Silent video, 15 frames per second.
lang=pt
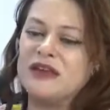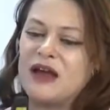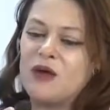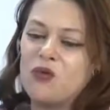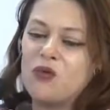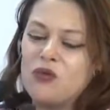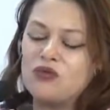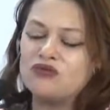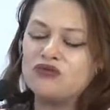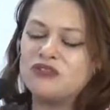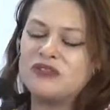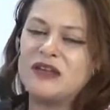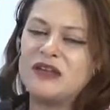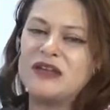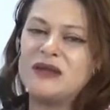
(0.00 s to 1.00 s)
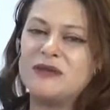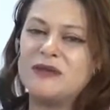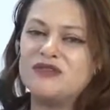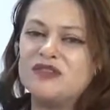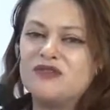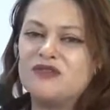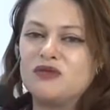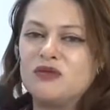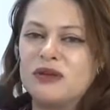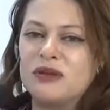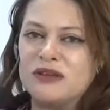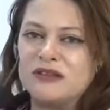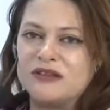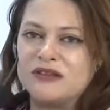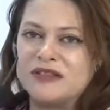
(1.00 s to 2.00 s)
alguns elementos
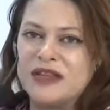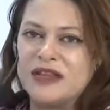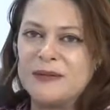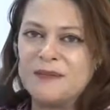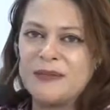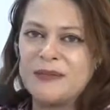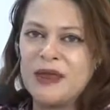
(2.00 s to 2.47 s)
estruturantes, tá?